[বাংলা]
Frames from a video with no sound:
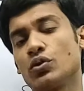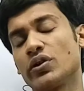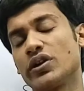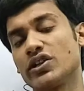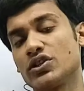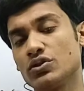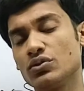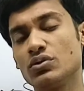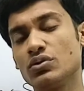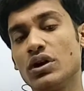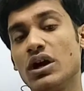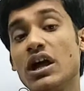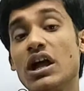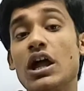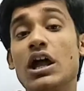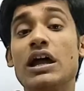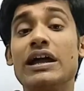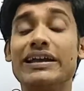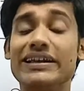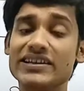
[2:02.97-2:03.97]
কোনো কিছু
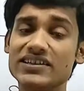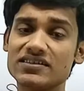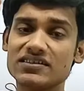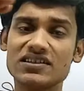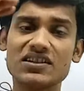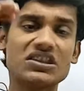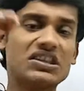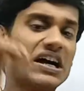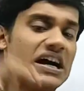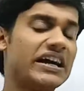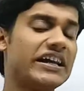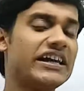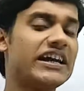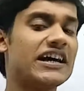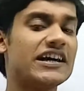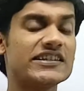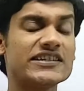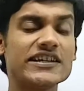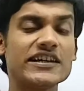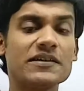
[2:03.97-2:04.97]
স্থির দাঁড়িয়ে
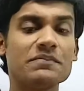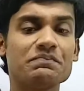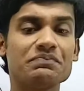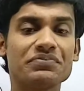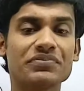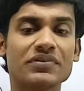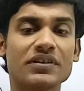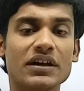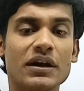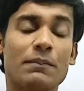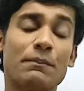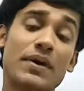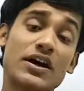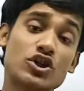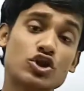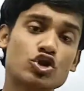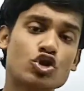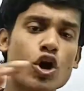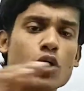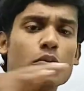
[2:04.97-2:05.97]
আছে বা
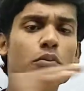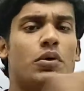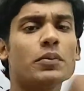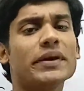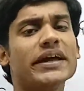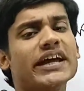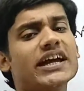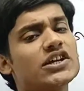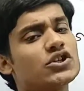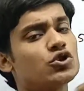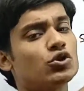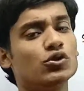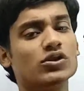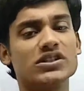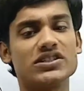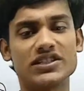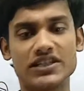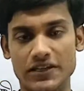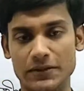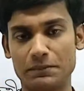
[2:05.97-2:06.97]
সমবেগে
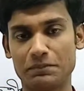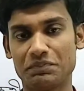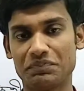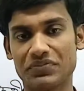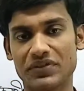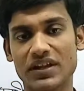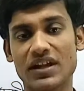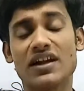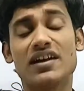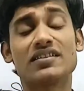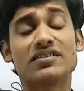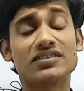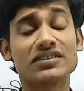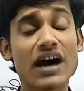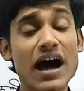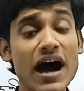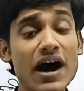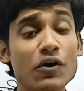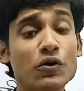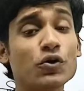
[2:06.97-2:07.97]
চলছে
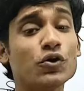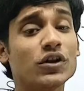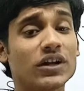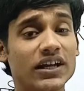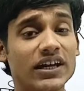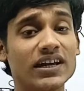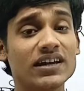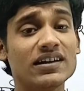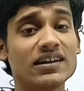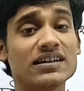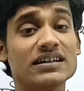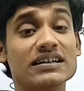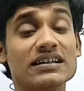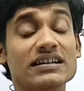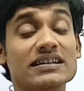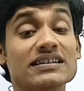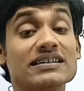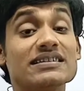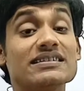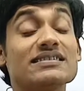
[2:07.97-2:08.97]
তাহলে
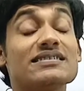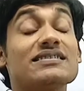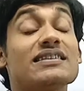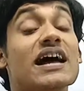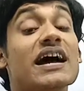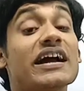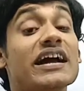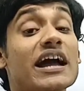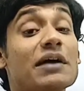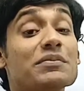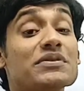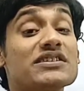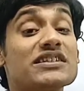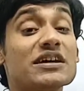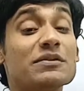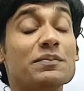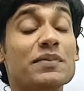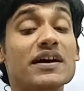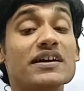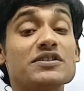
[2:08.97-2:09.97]
তাকে আমি
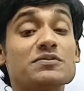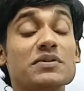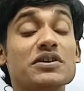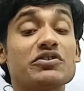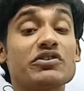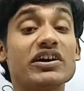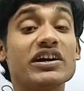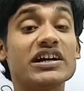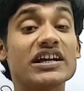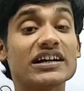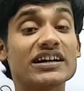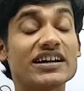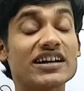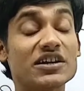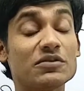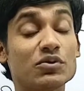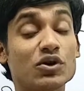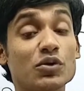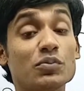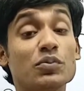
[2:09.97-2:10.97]
সেই বাস বা ট্রেনটাকে
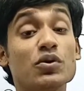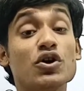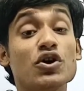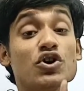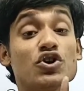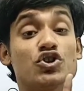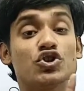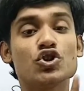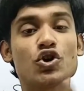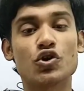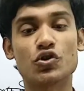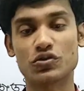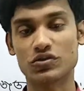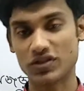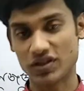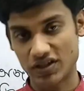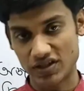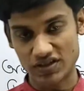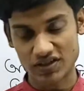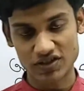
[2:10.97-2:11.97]
কি বলবো
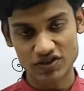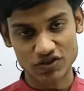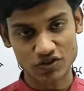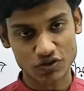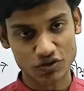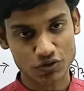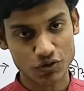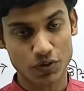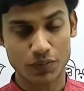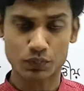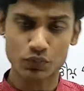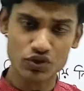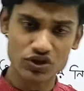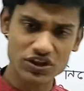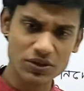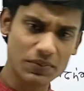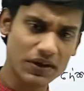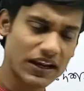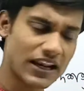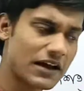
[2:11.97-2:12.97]
জড়ত্বীয় নির্দেশতন্ত্র
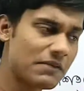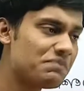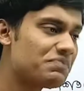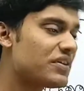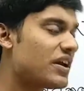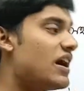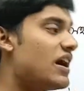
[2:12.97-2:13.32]
বুঝতে পারলাম